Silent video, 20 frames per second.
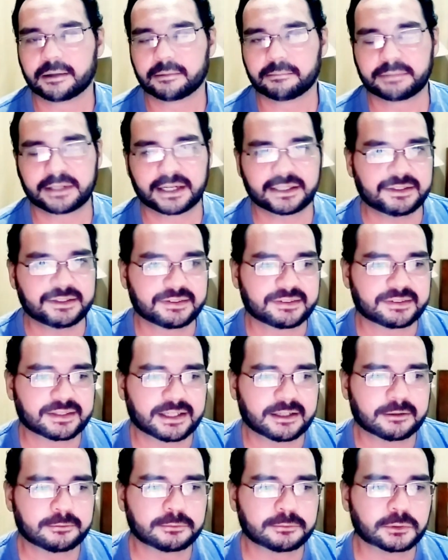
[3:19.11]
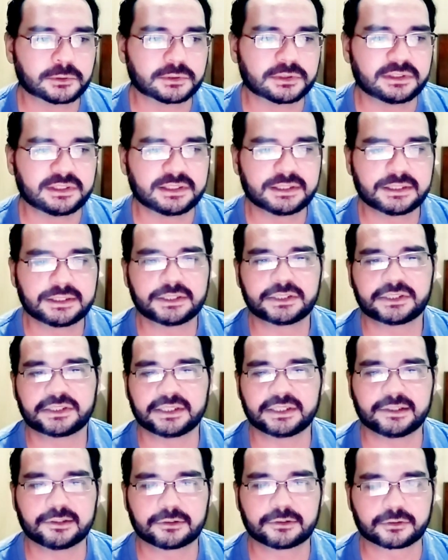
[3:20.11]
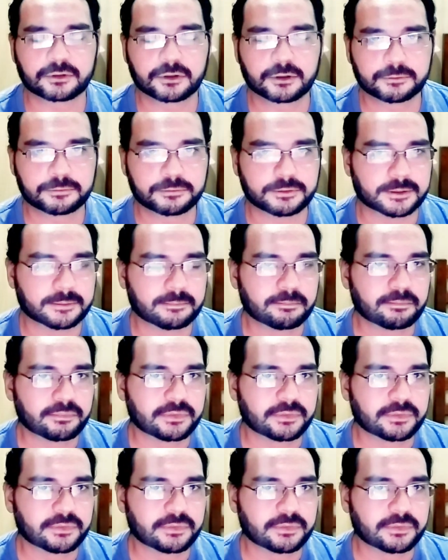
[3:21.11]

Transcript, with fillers: Branicevo, Nis e Sófia.